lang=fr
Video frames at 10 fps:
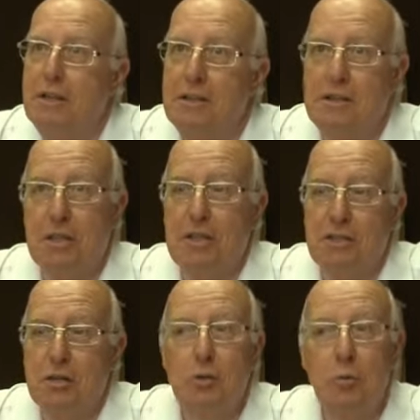c'est
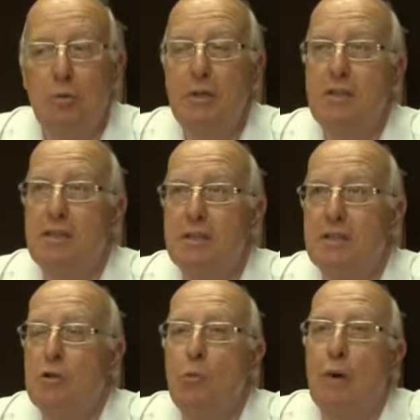se mobiliser,
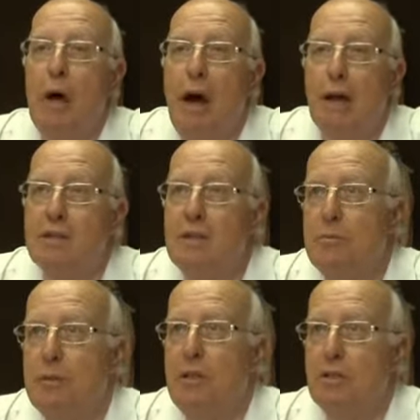c'est ne pas accepter,